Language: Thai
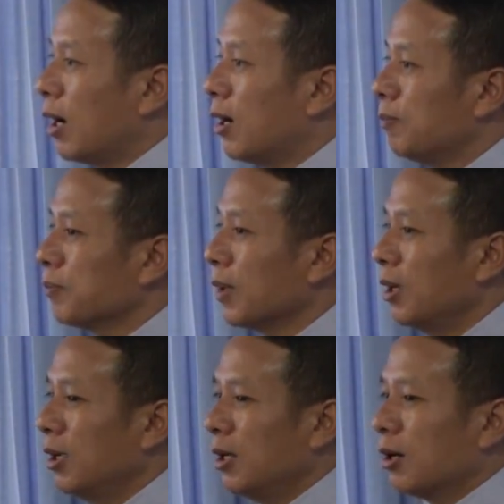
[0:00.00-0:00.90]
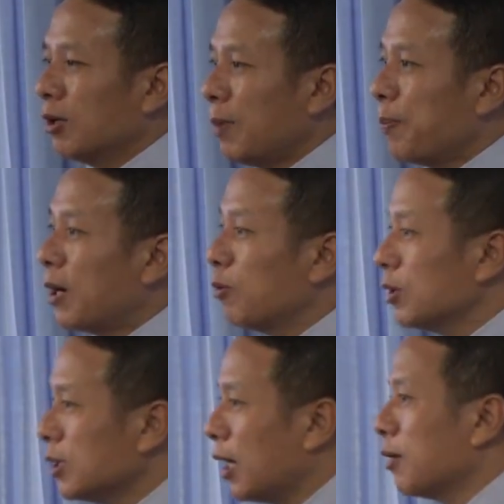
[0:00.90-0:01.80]
ว่า เราได้เปิดหั
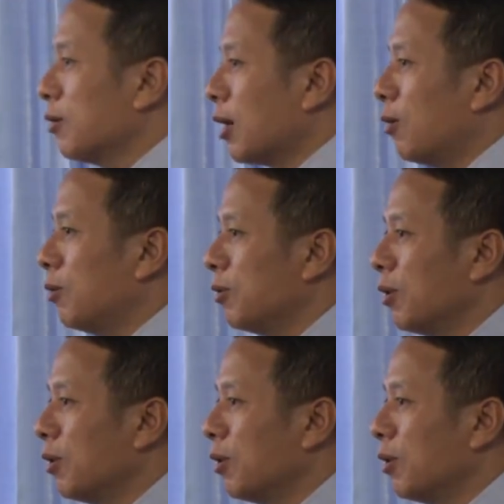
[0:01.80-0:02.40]
วใจของเรา